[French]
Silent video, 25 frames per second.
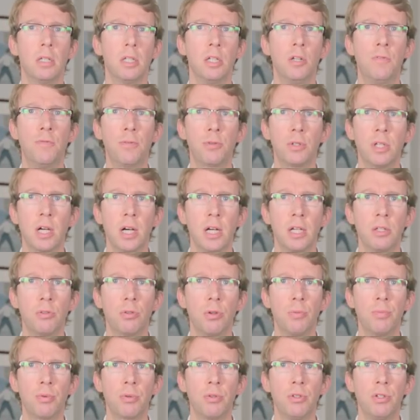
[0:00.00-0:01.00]
Il faudra
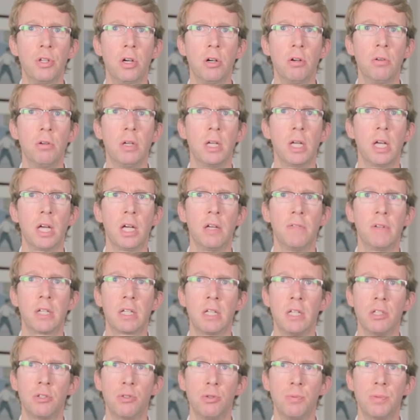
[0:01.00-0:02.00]
être prudent
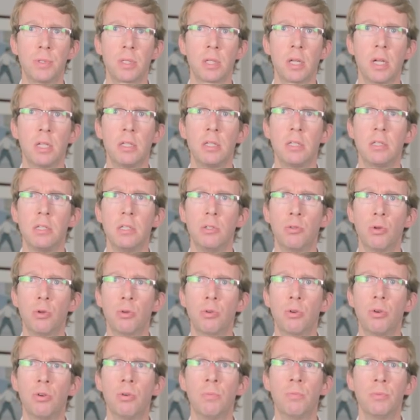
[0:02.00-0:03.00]
avec les substrats des
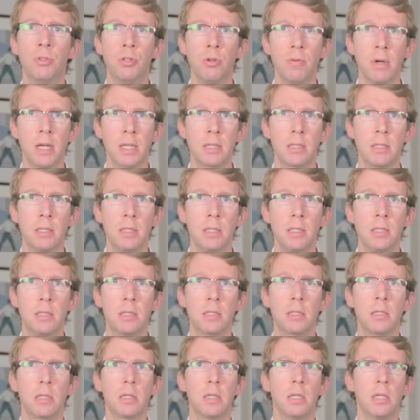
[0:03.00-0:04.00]
cytochromes
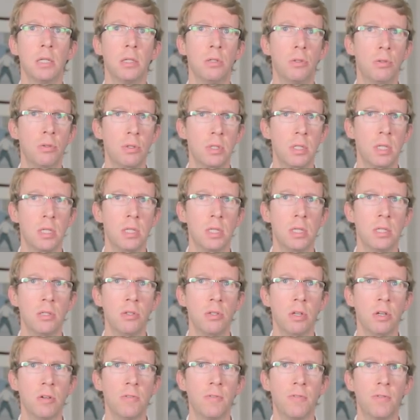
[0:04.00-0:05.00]
2A6 et
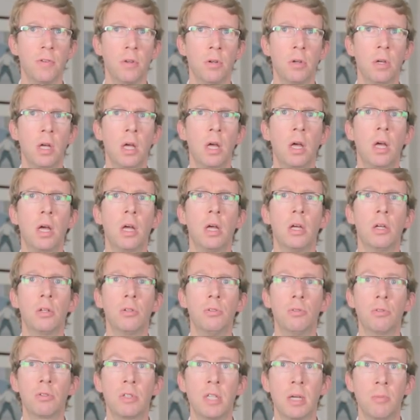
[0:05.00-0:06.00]
2C19,
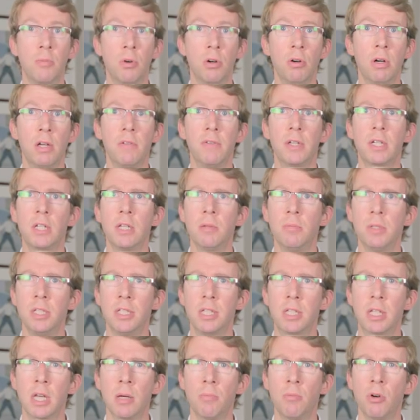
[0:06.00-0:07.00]
notamment avec les
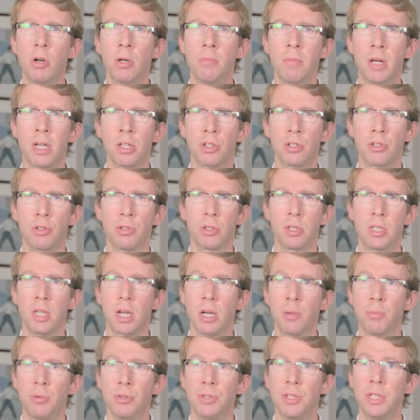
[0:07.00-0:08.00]
médicaments à marge
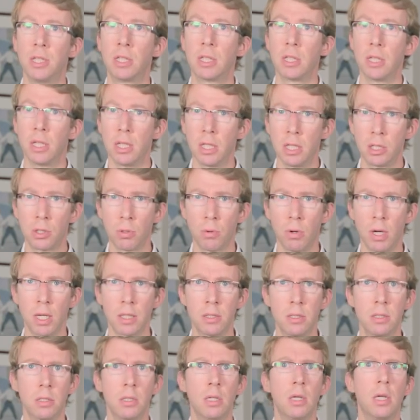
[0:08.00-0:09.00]
thérapeutique
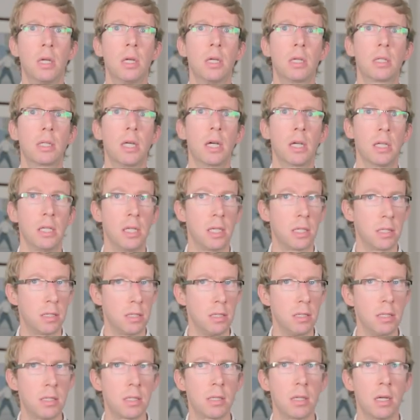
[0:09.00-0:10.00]
étroite, car il
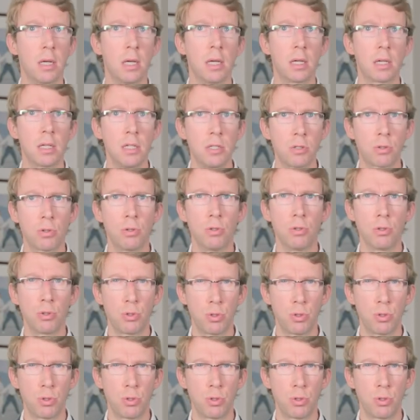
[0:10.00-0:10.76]
existe un risque de